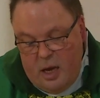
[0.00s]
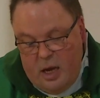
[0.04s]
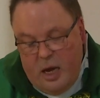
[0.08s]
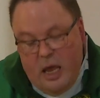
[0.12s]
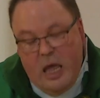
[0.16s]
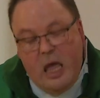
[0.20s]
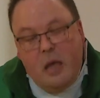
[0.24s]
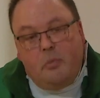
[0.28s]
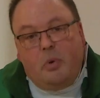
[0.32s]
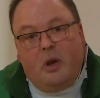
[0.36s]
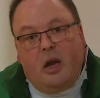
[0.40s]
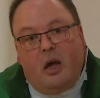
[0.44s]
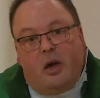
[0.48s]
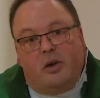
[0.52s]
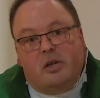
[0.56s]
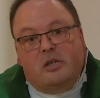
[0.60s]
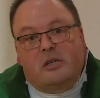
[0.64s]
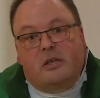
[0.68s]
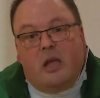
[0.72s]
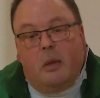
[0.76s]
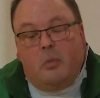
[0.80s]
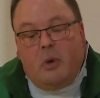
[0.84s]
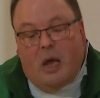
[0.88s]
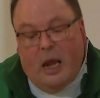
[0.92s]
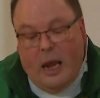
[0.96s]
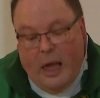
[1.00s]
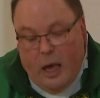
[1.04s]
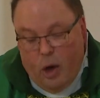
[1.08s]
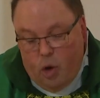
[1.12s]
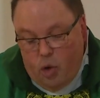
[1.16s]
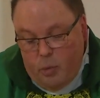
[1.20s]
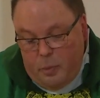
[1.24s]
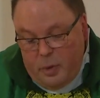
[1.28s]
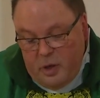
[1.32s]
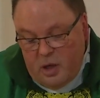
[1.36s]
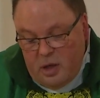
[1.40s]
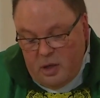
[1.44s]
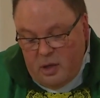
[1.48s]
Leben aus dem
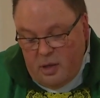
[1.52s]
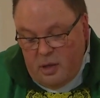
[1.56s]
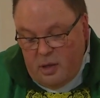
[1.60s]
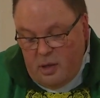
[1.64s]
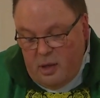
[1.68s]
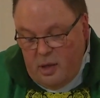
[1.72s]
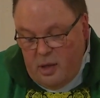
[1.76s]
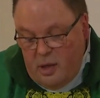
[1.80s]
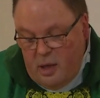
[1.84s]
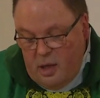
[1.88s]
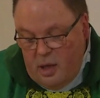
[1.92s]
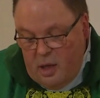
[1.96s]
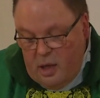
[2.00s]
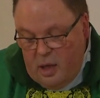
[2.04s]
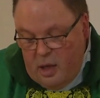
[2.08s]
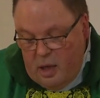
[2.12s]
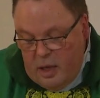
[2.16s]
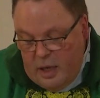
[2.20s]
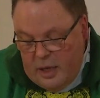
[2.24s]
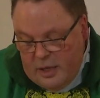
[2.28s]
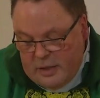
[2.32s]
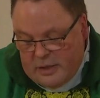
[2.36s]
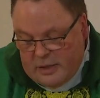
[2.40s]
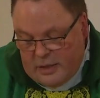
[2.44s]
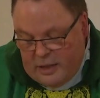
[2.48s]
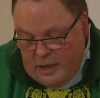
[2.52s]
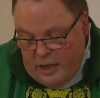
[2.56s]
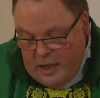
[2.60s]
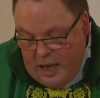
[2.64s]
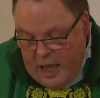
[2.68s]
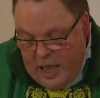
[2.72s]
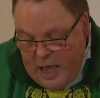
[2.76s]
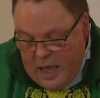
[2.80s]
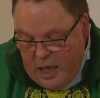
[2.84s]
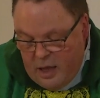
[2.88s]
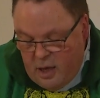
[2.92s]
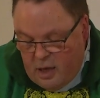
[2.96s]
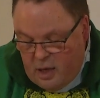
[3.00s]
Glauben ist
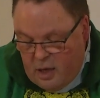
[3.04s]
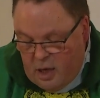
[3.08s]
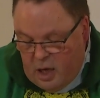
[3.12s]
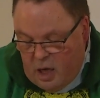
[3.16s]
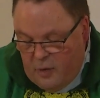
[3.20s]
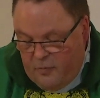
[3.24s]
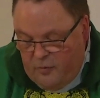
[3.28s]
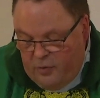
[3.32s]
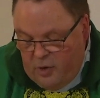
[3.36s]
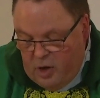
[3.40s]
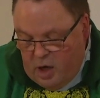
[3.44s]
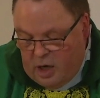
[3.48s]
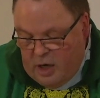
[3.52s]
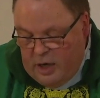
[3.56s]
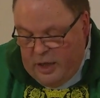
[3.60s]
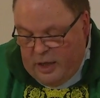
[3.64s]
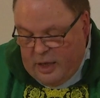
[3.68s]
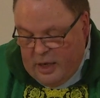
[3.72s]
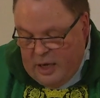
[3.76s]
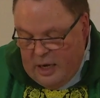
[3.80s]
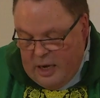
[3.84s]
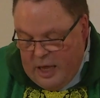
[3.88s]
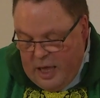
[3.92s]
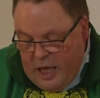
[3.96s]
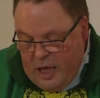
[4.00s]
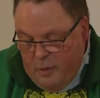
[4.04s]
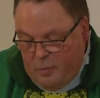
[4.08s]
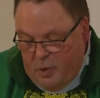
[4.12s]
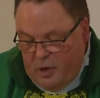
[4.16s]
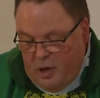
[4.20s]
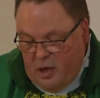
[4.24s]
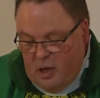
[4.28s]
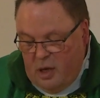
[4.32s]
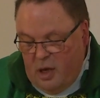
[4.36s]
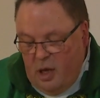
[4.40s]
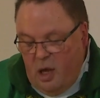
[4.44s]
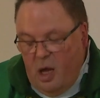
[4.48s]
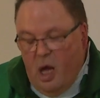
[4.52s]
näher am wirklichen
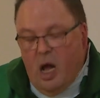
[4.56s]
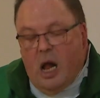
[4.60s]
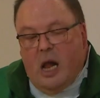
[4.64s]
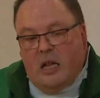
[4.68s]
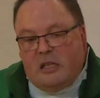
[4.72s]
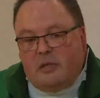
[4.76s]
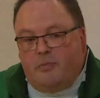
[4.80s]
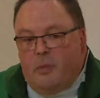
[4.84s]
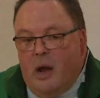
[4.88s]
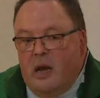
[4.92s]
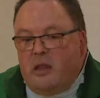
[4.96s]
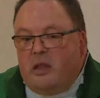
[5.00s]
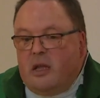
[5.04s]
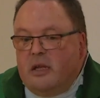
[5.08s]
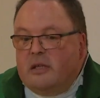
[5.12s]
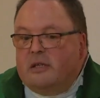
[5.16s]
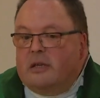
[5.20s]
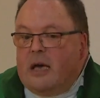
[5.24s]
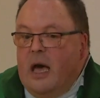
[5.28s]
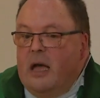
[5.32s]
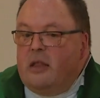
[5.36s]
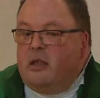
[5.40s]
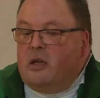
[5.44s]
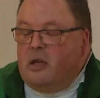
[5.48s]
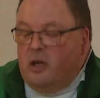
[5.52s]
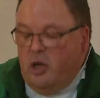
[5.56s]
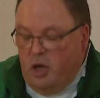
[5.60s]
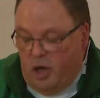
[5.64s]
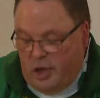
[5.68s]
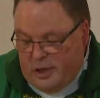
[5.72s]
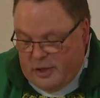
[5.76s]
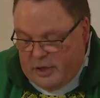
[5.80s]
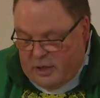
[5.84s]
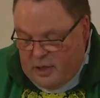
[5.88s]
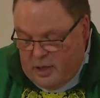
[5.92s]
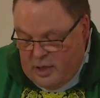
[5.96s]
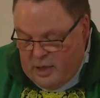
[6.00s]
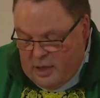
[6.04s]
Leben, als manche
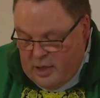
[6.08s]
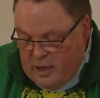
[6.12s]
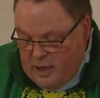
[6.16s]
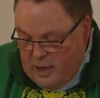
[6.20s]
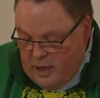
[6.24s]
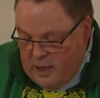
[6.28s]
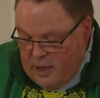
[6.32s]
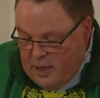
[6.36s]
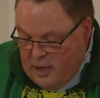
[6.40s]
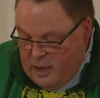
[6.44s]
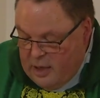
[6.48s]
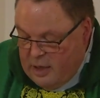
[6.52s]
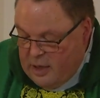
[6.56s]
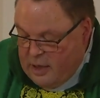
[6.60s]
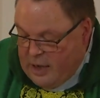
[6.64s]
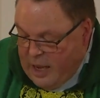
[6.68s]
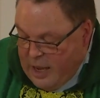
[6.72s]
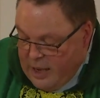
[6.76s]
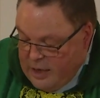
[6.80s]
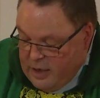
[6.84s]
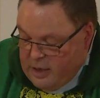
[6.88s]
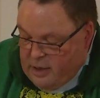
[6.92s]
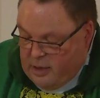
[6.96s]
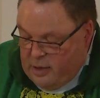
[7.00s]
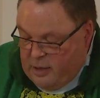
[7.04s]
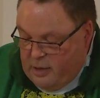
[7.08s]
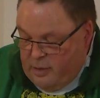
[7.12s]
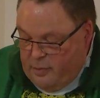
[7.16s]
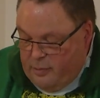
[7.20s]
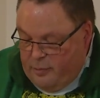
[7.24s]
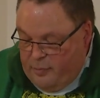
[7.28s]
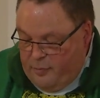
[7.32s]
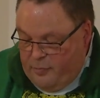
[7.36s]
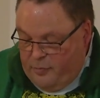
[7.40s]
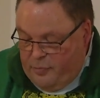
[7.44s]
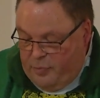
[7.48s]
Zeitgenossen denken.